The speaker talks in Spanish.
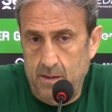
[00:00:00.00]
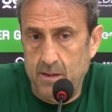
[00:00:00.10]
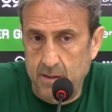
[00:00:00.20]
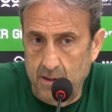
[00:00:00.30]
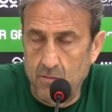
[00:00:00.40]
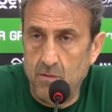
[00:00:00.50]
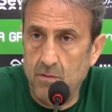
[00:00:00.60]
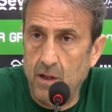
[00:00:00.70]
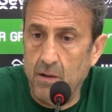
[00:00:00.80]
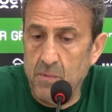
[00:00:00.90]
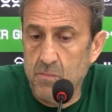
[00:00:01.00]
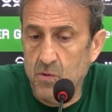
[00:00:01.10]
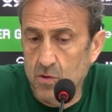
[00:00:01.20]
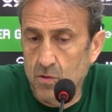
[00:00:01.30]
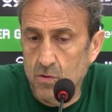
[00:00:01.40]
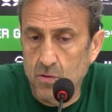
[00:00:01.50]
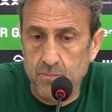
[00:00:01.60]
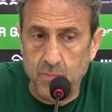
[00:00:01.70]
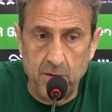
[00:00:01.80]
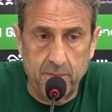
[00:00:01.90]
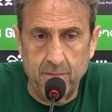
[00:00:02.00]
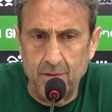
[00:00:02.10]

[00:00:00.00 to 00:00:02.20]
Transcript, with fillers: que tiene un, ahora mismo puede